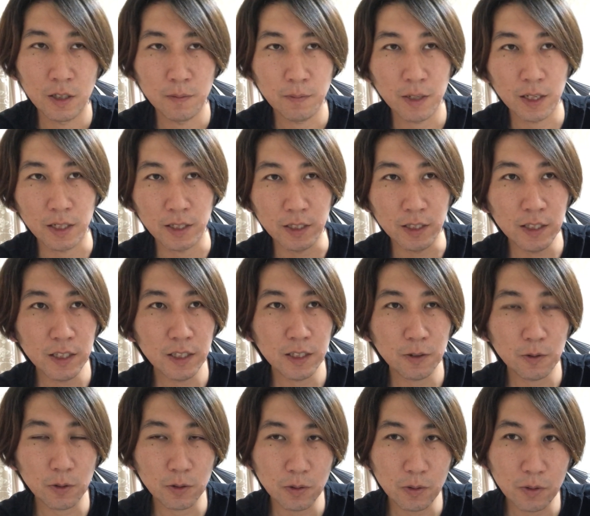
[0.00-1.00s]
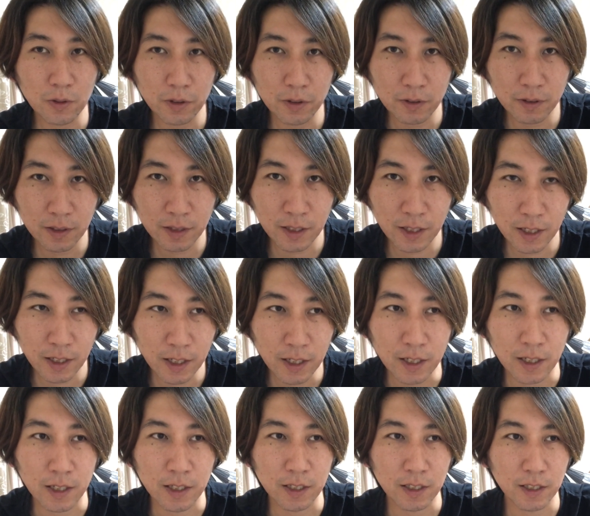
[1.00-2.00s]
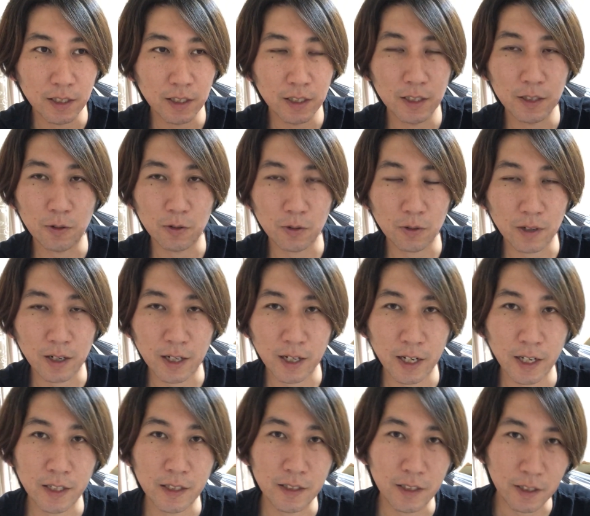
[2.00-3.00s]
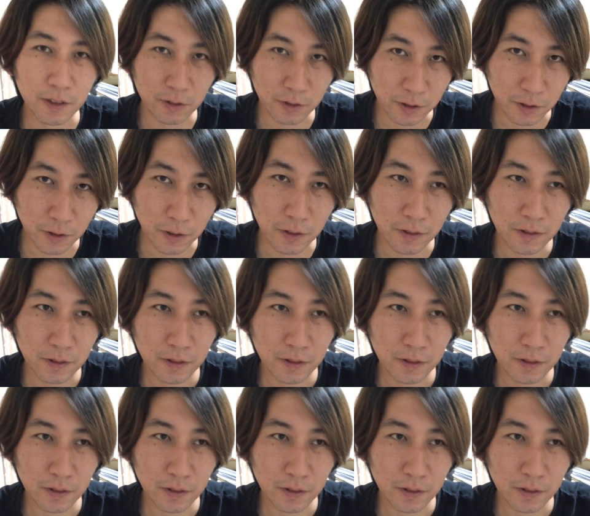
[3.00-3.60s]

まあいいことを言ったらいいことが返ってくるよ